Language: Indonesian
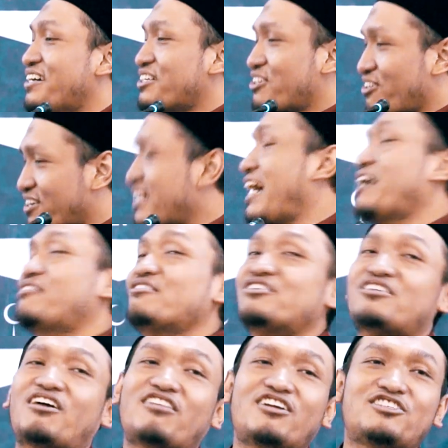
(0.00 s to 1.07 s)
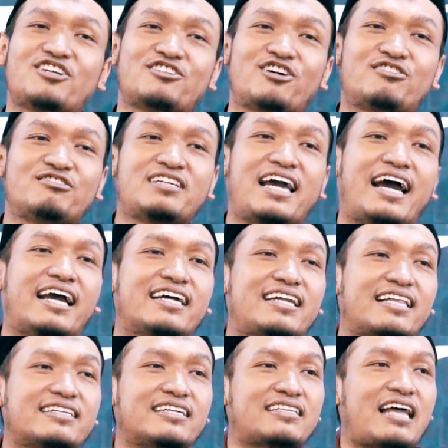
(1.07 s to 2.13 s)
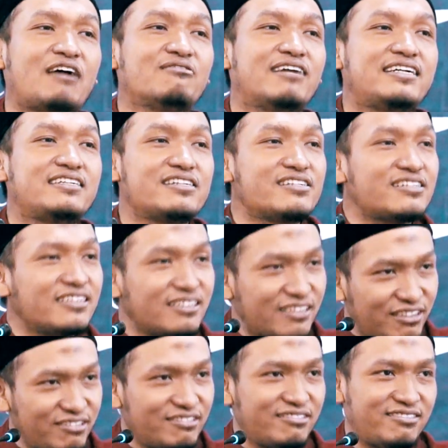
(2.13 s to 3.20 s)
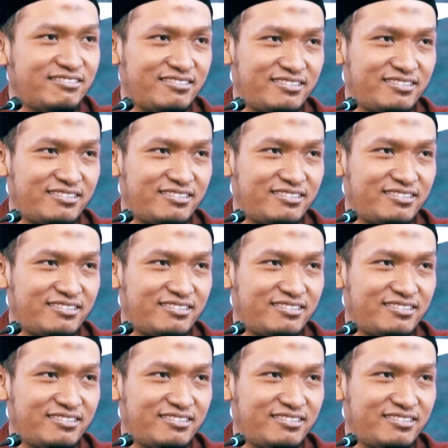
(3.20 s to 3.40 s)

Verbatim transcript: surga itu insya Allah jodoh dunia akhirat ketahuan di situ